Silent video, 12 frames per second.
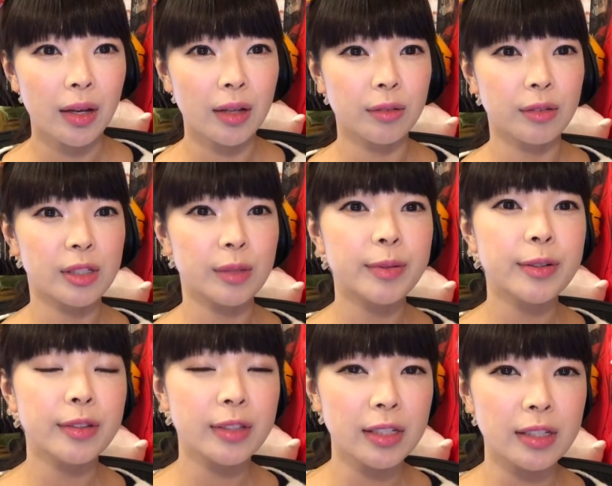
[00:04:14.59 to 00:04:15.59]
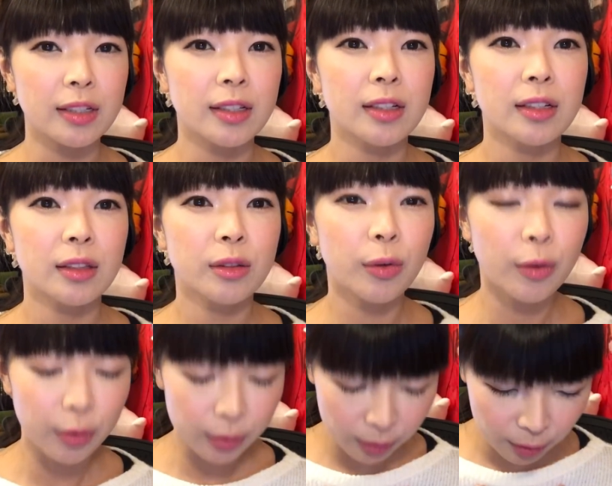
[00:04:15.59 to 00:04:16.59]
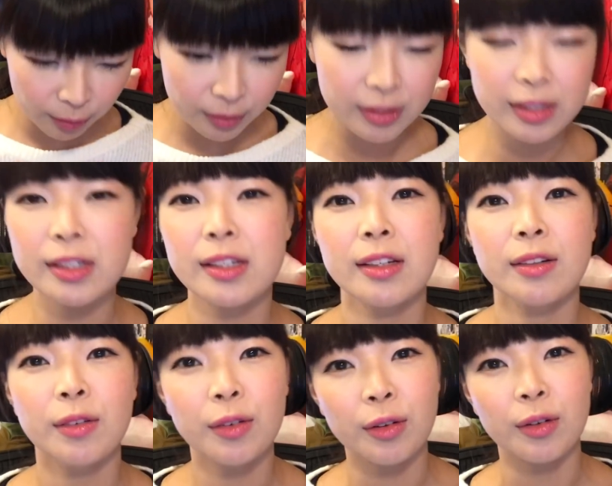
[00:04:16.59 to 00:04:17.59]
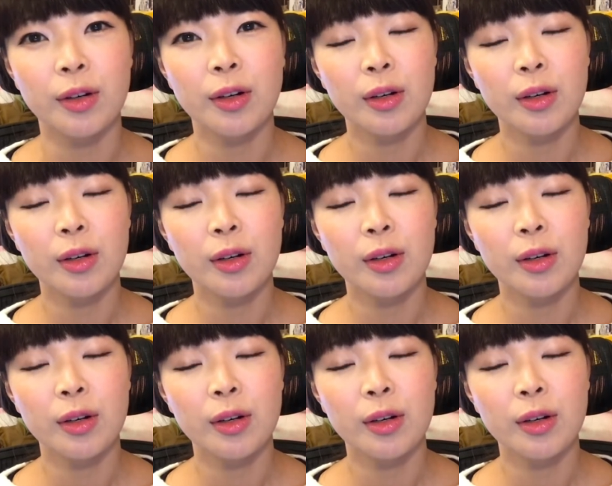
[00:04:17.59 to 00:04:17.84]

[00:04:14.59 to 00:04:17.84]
あの自分にとことん自信を